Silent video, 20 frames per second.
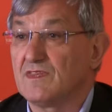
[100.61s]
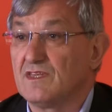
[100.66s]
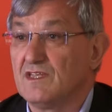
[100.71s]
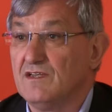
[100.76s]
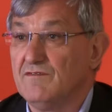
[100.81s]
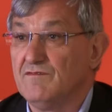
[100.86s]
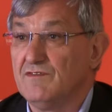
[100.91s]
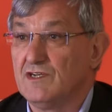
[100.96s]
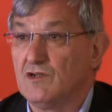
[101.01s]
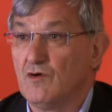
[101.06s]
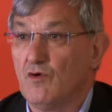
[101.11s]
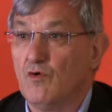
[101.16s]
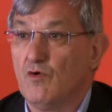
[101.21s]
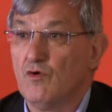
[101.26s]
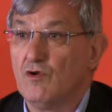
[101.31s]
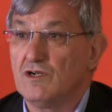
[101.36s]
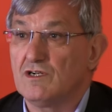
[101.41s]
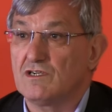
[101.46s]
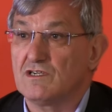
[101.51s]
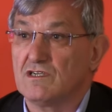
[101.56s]
die
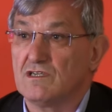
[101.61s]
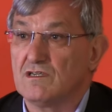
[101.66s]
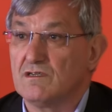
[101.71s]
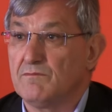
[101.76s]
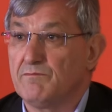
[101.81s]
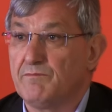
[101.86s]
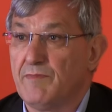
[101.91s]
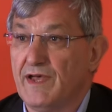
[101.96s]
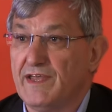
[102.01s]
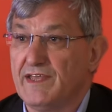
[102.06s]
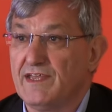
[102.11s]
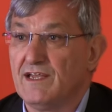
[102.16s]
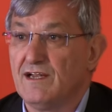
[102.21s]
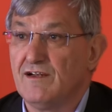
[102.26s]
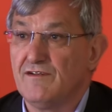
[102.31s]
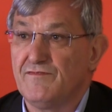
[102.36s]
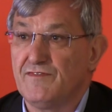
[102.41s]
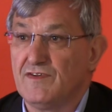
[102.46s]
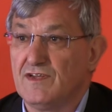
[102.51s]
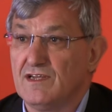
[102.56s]
wiederholt
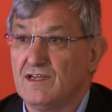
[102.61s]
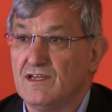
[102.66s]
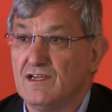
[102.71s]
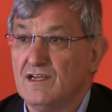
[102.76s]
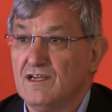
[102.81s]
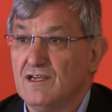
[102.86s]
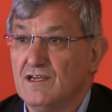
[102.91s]
Beihilfe